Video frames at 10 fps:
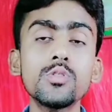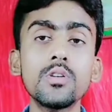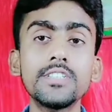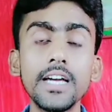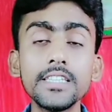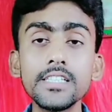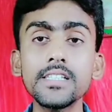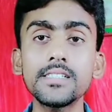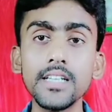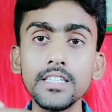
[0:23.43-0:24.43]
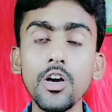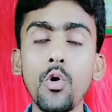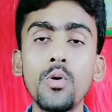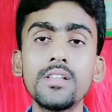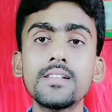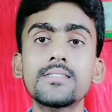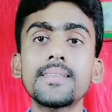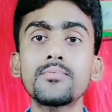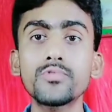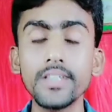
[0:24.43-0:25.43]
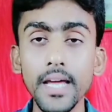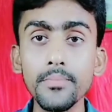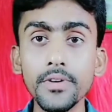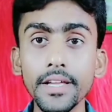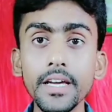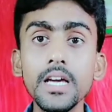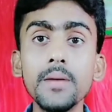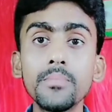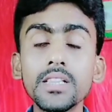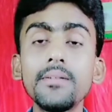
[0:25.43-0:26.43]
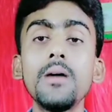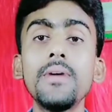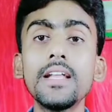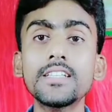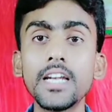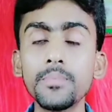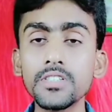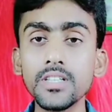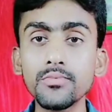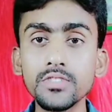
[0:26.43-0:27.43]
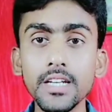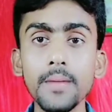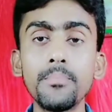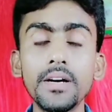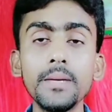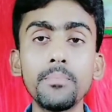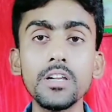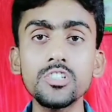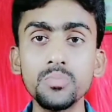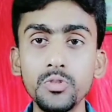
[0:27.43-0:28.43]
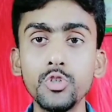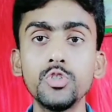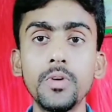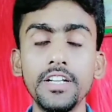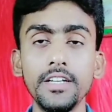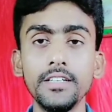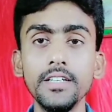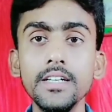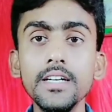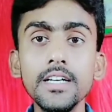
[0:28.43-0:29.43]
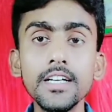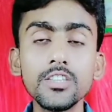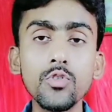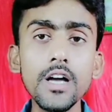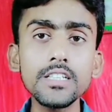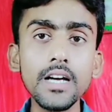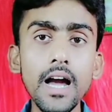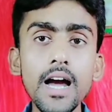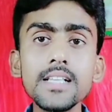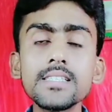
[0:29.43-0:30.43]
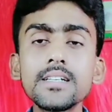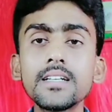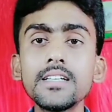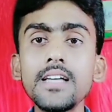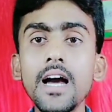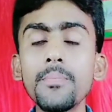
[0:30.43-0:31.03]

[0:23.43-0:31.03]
है सो ज्यादा से ज्यादा ऑडियंस सब्सक्राइब करे मतलब हमारे चैनल पर सब्सक्राइब बढ़े प्लस व्यूज बढ़े तो गैज खास करके यहाँ